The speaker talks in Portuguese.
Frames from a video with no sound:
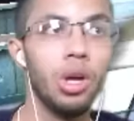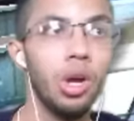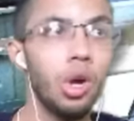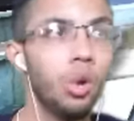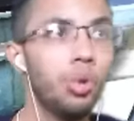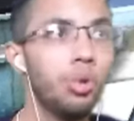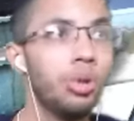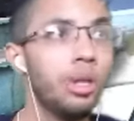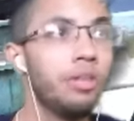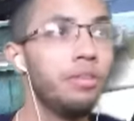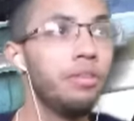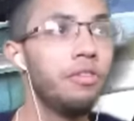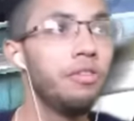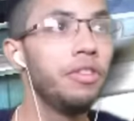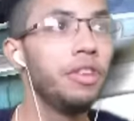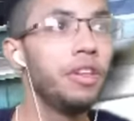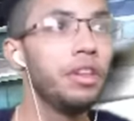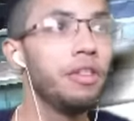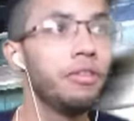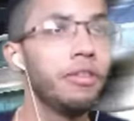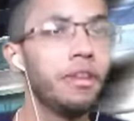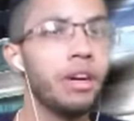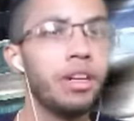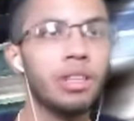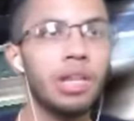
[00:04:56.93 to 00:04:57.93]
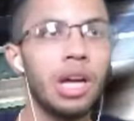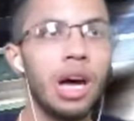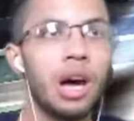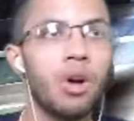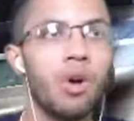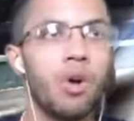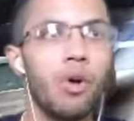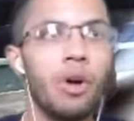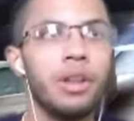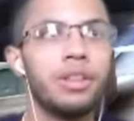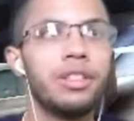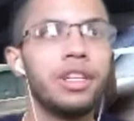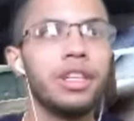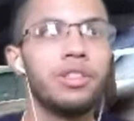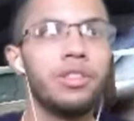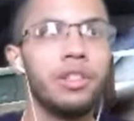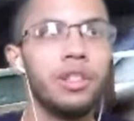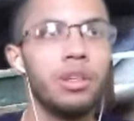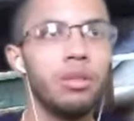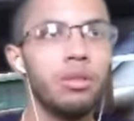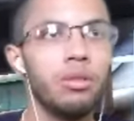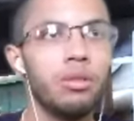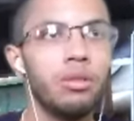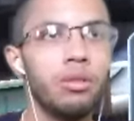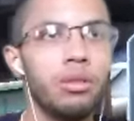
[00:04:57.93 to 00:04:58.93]
Eu nem vi, velho. Tava correndo, vocês
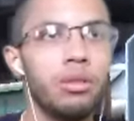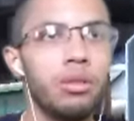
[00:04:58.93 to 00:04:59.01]
viram?